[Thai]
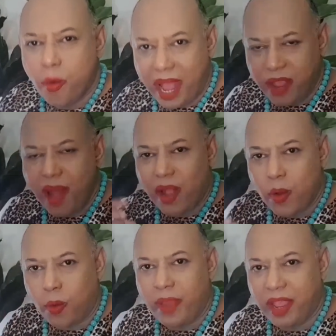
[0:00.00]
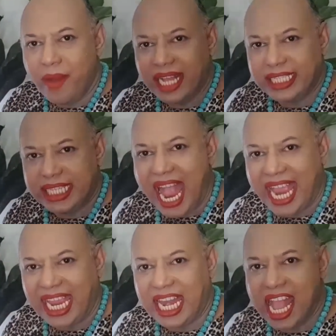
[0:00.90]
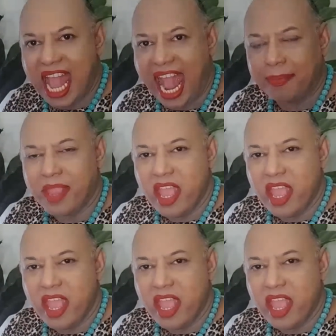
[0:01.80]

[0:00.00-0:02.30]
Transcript: ไว้วางอกไว้วางใจนะคะ